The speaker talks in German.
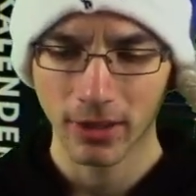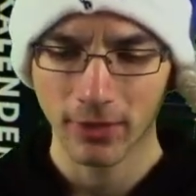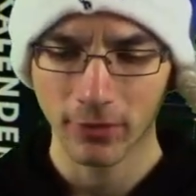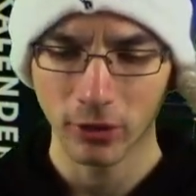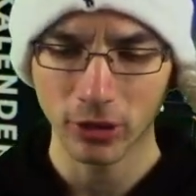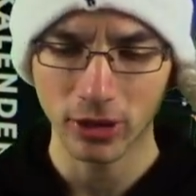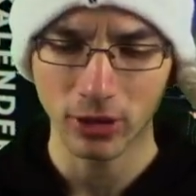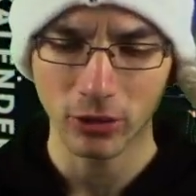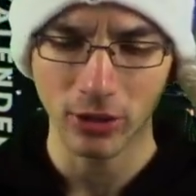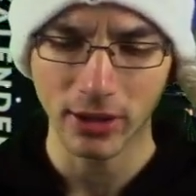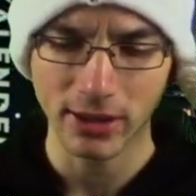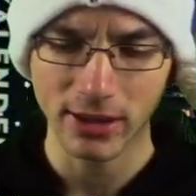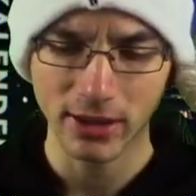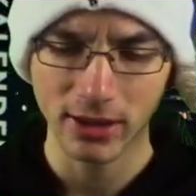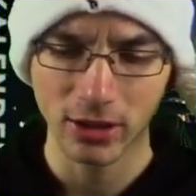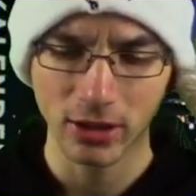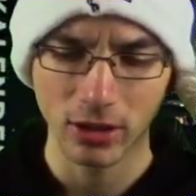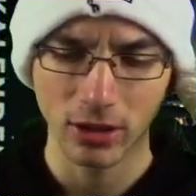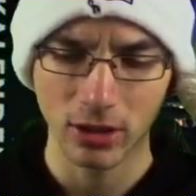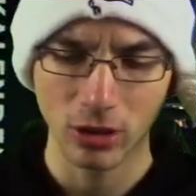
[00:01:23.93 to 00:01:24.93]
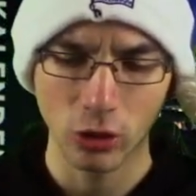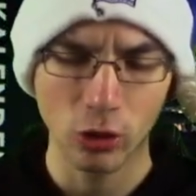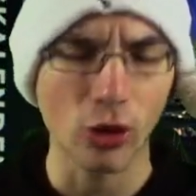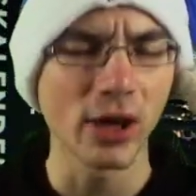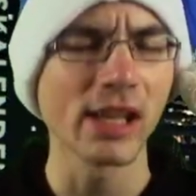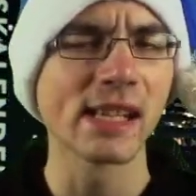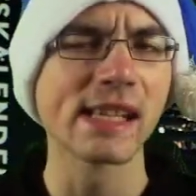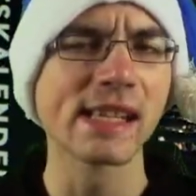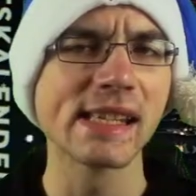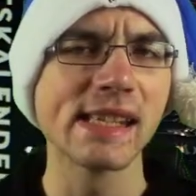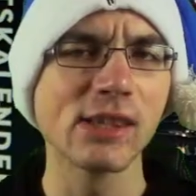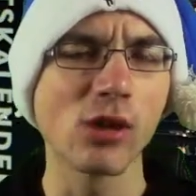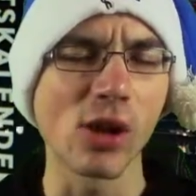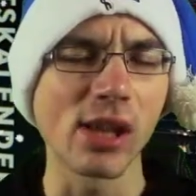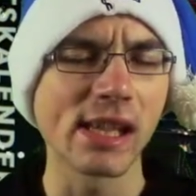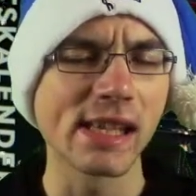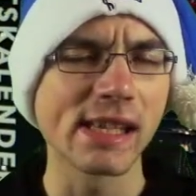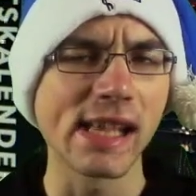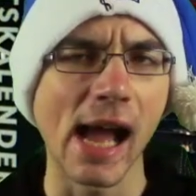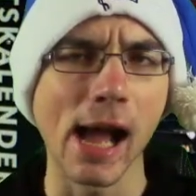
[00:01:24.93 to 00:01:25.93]
von der deutschen, deutschen
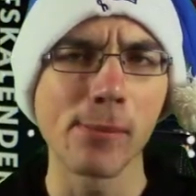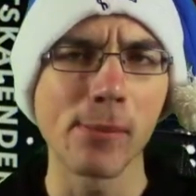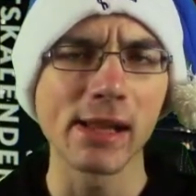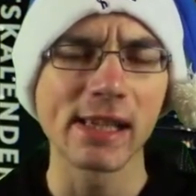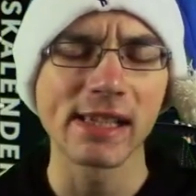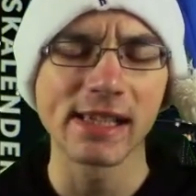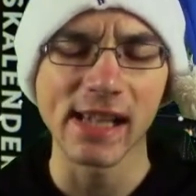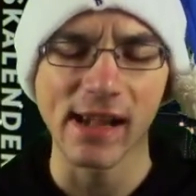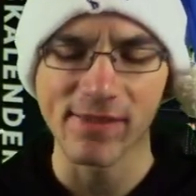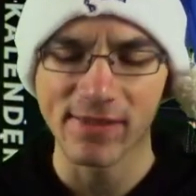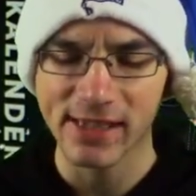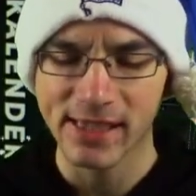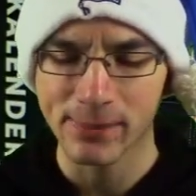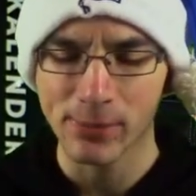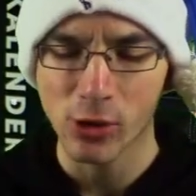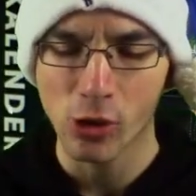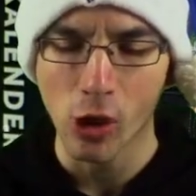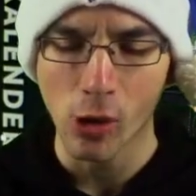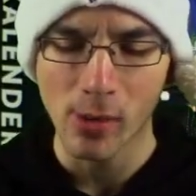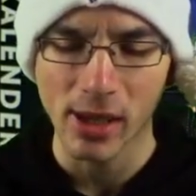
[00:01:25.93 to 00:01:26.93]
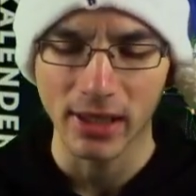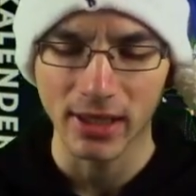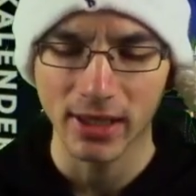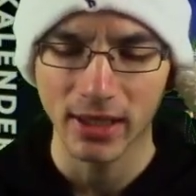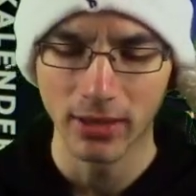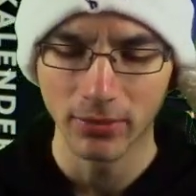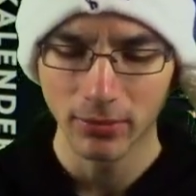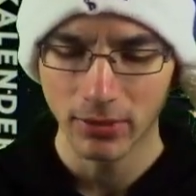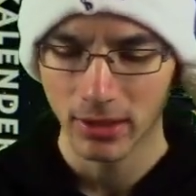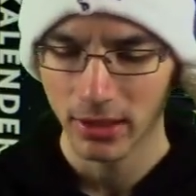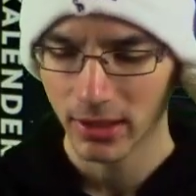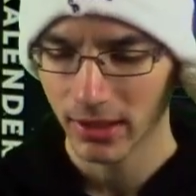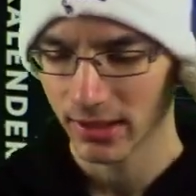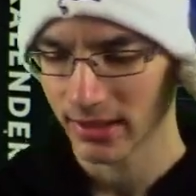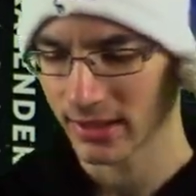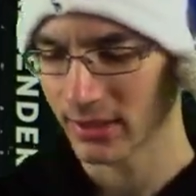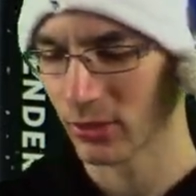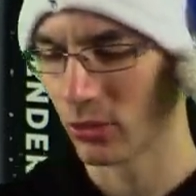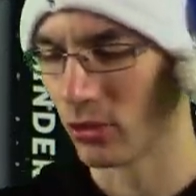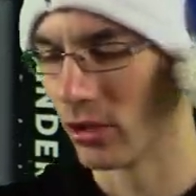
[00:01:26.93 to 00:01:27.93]
Nationalmannschaft bekommen hier.
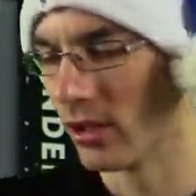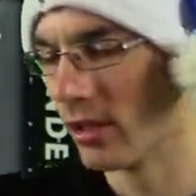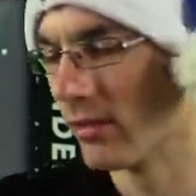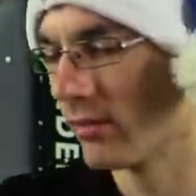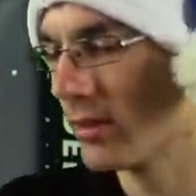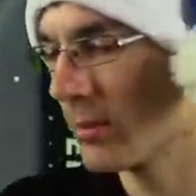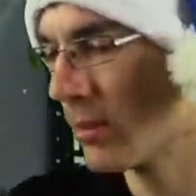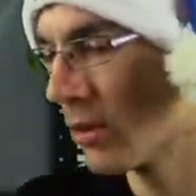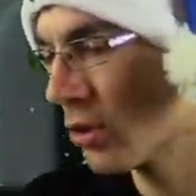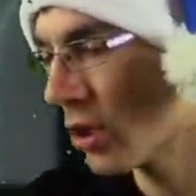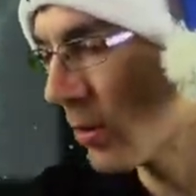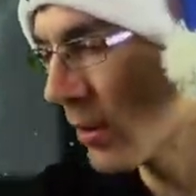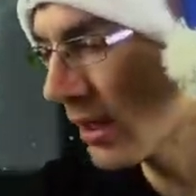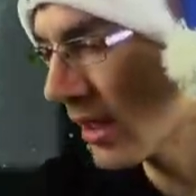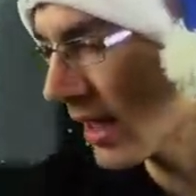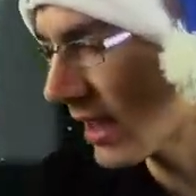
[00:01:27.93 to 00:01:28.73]
So, wir bekommen